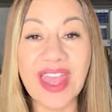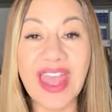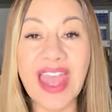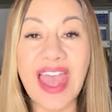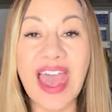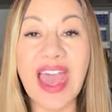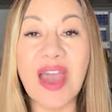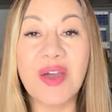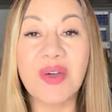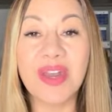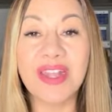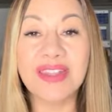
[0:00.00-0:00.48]

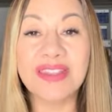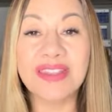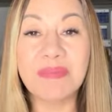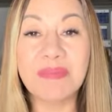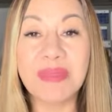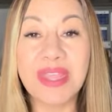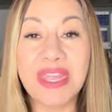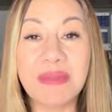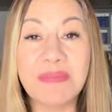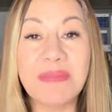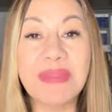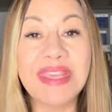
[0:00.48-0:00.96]
Ahora
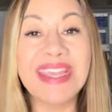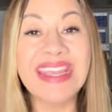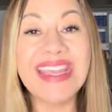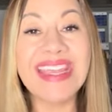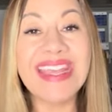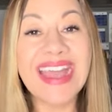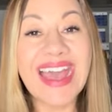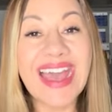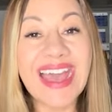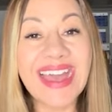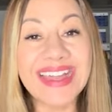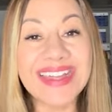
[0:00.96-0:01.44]
también mi
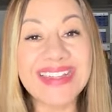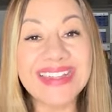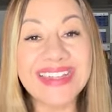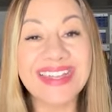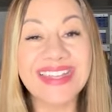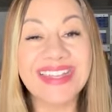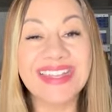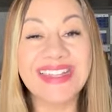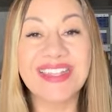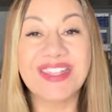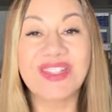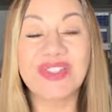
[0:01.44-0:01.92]
hija, que
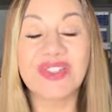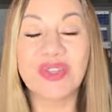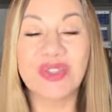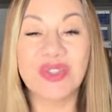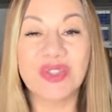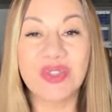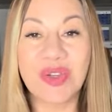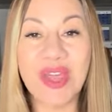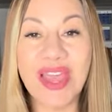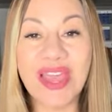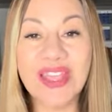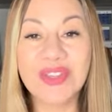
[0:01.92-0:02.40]
tiene
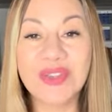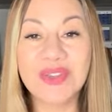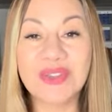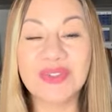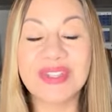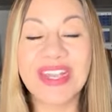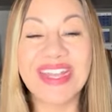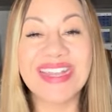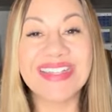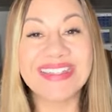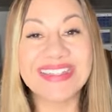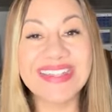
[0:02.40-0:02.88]
18
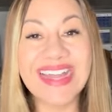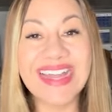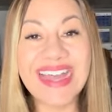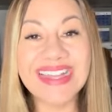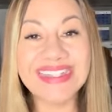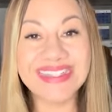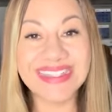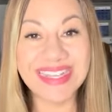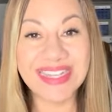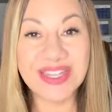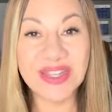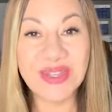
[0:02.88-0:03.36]
años, está
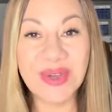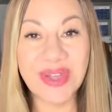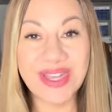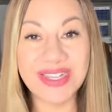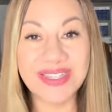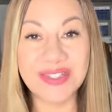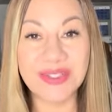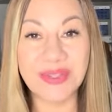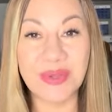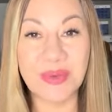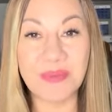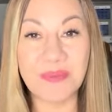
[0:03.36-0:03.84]
haciendo
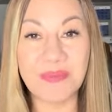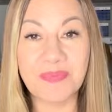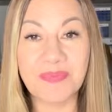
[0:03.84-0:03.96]
esto.